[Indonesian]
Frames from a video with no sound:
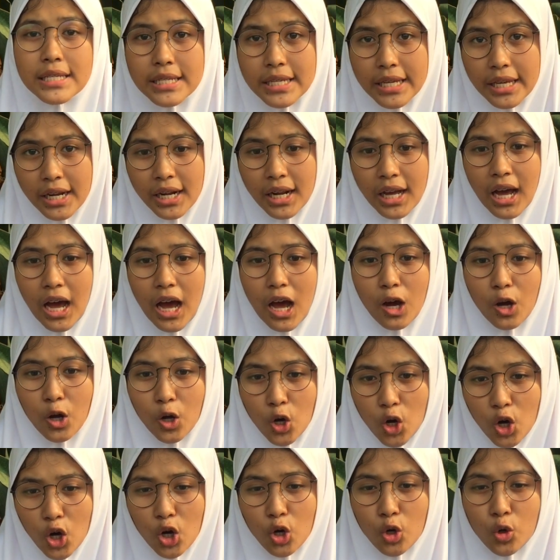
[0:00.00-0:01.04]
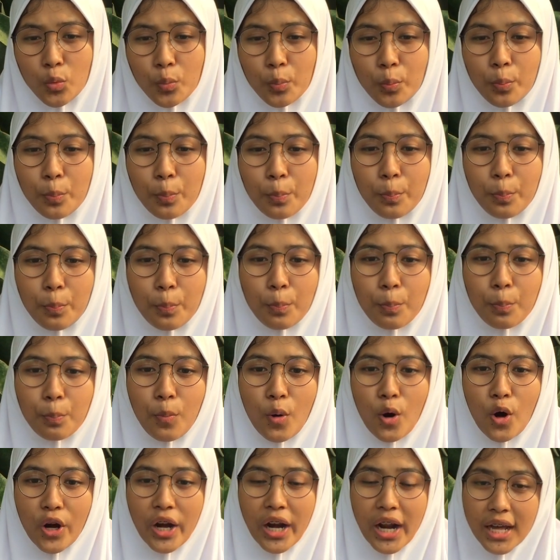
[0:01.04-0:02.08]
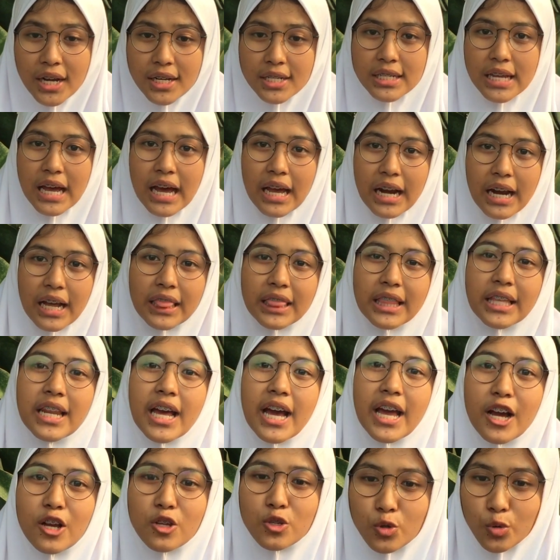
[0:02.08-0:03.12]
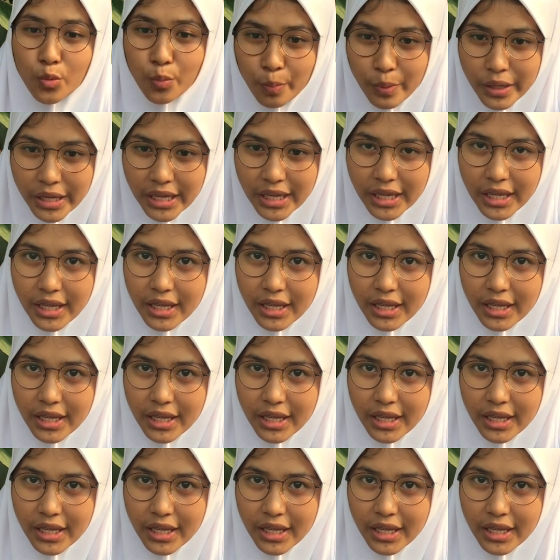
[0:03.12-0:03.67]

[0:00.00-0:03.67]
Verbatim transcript: Jin kanggo ngumponan syarat tidak yang sumbi